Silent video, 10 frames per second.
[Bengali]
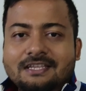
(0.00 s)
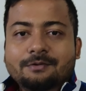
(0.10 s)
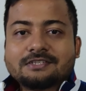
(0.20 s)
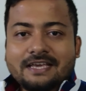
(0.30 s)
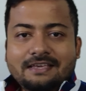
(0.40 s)

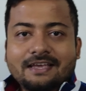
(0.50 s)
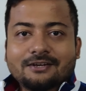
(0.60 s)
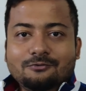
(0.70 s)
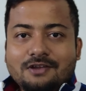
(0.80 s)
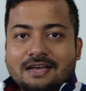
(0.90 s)
এবার যাই
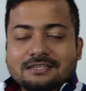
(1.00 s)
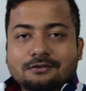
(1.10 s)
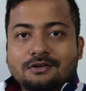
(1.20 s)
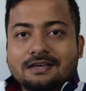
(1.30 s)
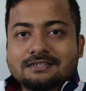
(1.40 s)
একটু ঘুরে আসি
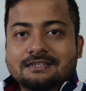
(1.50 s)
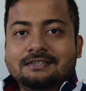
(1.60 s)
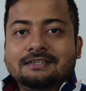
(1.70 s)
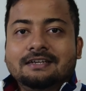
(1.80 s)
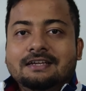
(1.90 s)
ঘুরে এসে
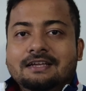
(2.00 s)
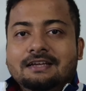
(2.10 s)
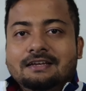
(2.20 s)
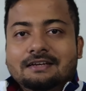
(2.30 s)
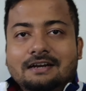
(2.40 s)

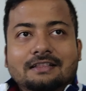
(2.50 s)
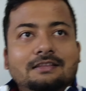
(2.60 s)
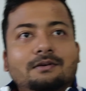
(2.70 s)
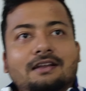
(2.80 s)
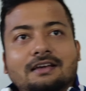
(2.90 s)

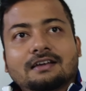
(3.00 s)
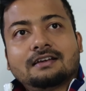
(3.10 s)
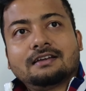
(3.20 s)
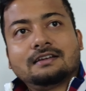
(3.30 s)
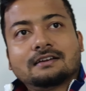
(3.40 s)

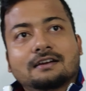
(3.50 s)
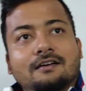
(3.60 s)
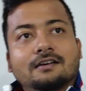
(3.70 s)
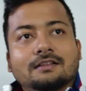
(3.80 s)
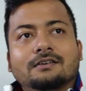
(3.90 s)
রাত্রিবেলায়
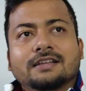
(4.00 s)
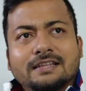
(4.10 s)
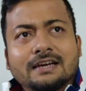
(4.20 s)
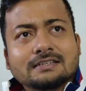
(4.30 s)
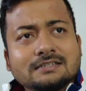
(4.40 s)
খাওয়া দাওয়া
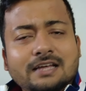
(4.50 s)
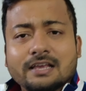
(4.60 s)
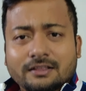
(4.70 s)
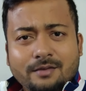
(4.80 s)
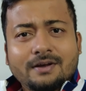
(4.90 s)
দেরি আছে সাড়ে
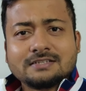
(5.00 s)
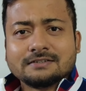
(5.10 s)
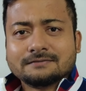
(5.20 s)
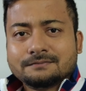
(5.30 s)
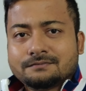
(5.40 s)
সাতটা বাজে
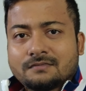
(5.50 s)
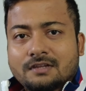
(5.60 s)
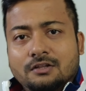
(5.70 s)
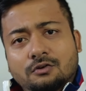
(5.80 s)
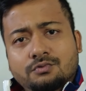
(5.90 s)

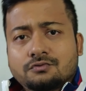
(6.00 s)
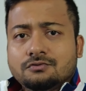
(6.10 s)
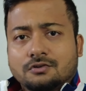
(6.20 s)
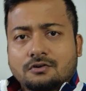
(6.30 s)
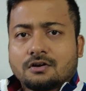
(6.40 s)
কিন্তু খুব
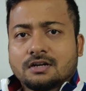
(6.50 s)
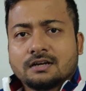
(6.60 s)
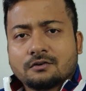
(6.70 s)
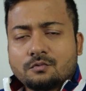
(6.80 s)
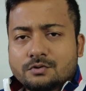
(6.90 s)
সুন্দর ঘরটা
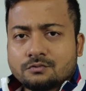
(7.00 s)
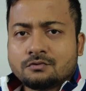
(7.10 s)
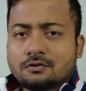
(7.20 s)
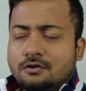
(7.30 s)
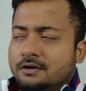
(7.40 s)
খুবই
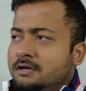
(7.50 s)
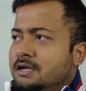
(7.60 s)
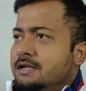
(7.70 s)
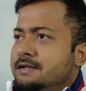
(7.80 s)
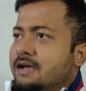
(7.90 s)
সুন্দর ঘর
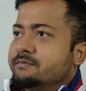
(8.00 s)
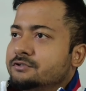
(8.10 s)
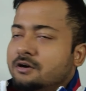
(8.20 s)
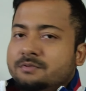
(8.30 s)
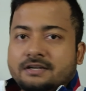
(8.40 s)
আমি
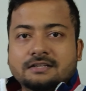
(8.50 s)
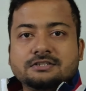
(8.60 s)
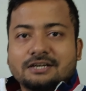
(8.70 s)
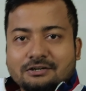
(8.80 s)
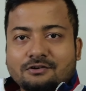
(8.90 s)
সব ডিটেলস
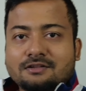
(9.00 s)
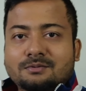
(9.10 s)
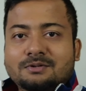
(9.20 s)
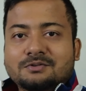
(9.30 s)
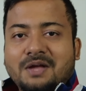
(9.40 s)
শেয়ার করে
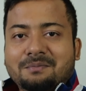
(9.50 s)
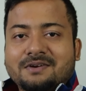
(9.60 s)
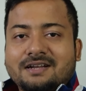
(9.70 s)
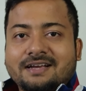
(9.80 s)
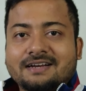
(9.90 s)
দেবো তো
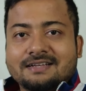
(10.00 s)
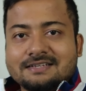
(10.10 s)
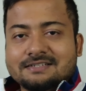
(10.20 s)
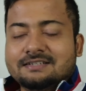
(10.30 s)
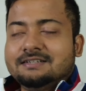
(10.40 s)
আপনারা এখানে
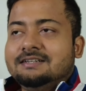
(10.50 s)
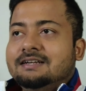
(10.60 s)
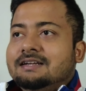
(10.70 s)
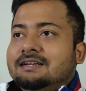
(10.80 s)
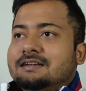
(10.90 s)
এসে
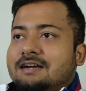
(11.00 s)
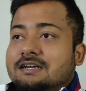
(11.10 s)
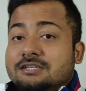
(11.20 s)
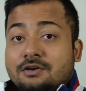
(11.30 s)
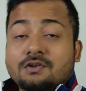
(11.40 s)

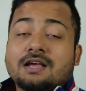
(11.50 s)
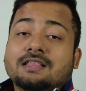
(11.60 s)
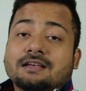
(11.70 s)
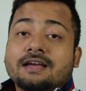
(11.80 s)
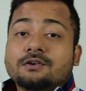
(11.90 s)
কার সঙ্গে না
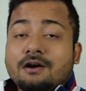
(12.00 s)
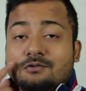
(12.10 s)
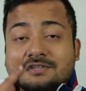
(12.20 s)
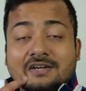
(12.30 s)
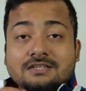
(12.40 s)
থাকে একটু
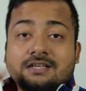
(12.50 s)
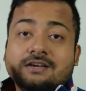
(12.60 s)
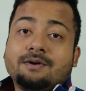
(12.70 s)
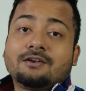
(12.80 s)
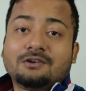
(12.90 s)
আউটস্কার্টসে
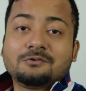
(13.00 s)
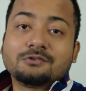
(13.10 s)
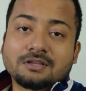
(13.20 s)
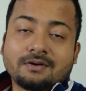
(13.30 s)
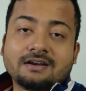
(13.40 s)
থেকে ভালো করে
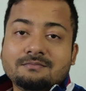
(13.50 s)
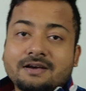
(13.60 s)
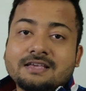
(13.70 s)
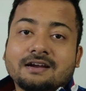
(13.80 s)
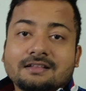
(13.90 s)
ঘুরতে পারেন বা
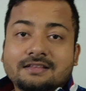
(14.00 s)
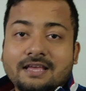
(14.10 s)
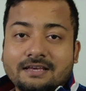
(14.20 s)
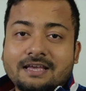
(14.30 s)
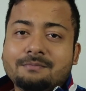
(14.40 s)
ইয়ার
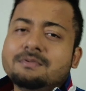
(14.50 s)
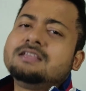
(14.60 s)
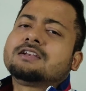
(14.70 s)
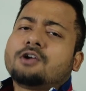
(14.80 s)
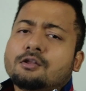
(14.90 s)
থেকে এমনি
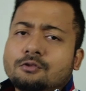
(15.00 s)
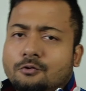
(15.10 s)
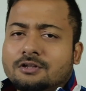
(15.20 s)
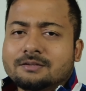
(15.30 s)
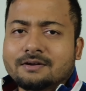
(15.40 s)
একটু আনন্দ
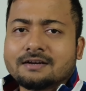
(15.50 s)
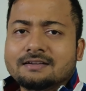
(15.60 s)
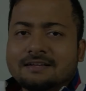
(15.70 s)
করতে পারেন